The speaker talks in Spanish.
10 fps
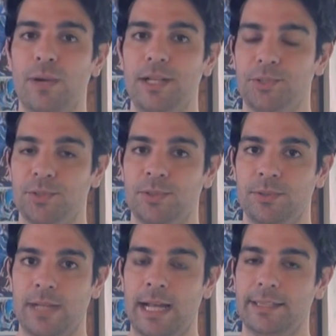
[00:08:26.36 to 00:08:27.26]
en lo cual
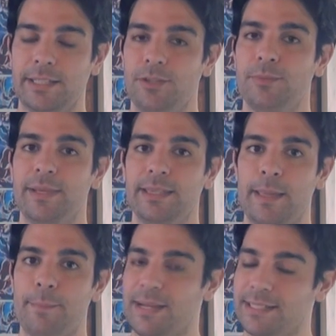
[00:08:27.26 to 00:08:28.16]
yo
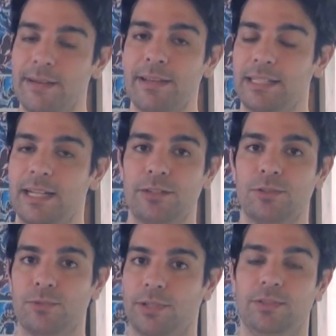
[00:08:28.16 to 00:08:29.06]
anteriormente pasaba de
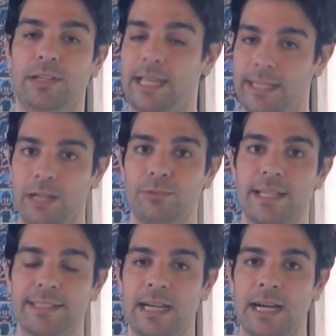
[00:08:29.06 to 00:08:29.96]
largo cuando leía
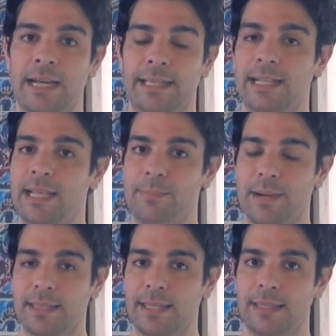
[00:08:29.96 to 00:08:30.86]
alguna saga era
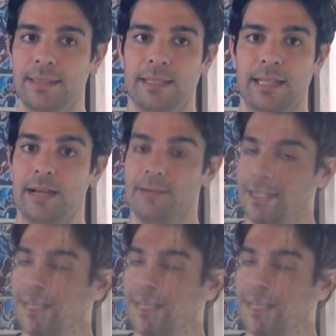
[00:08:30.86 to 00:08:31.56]
la parte de